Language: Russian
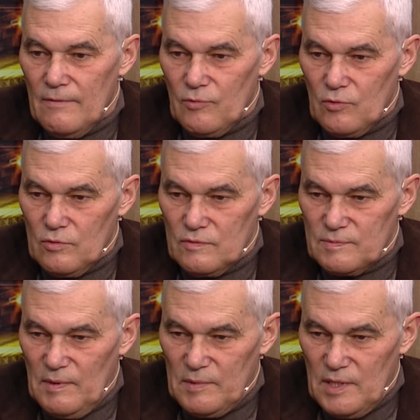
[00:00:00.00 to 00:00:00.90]
Но
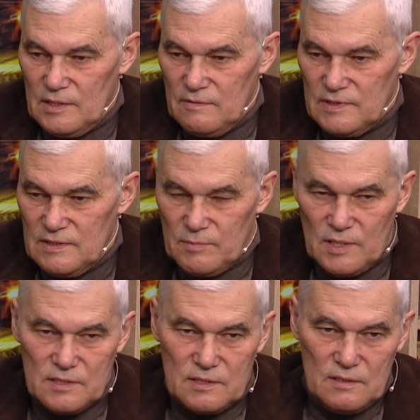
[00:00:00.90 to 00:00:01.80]
вспоминайте
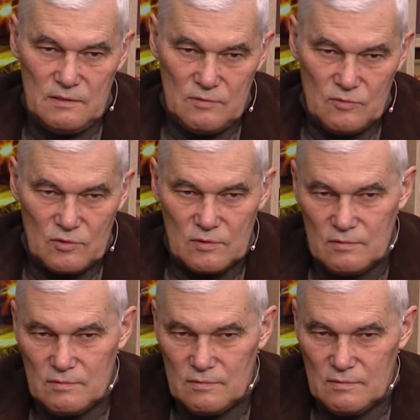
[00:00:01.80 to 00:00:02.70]
18-й год,
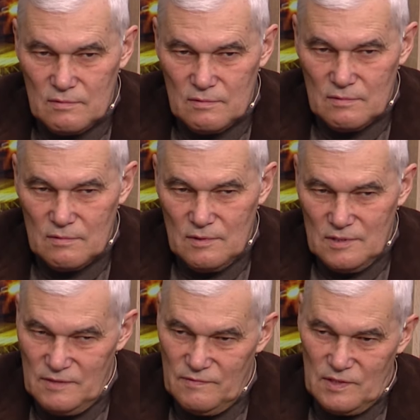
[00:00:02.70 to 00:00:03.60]

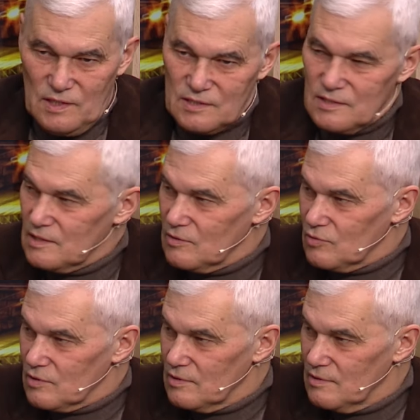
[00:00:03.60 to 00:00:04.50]
19-й
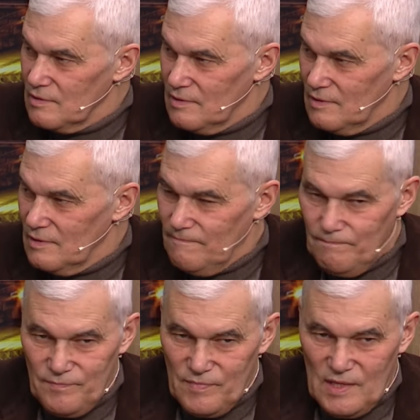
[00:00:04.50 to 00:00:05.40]
год
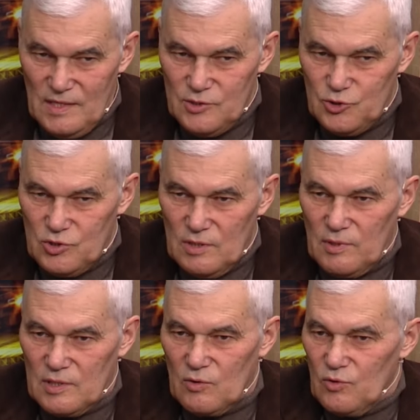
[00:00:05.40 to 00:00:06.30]
еще не
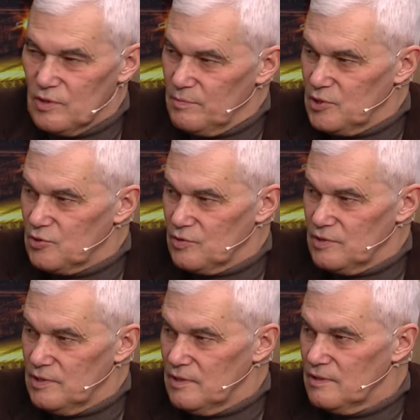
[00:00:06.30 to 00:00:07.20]
было такой
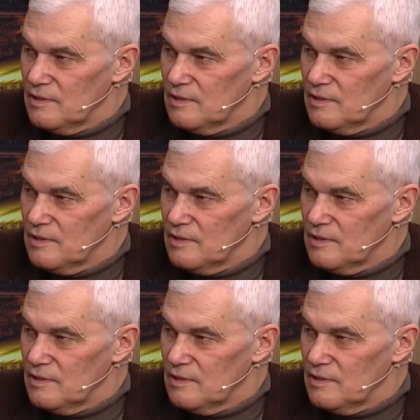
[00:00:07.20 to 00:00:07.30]
напряженности.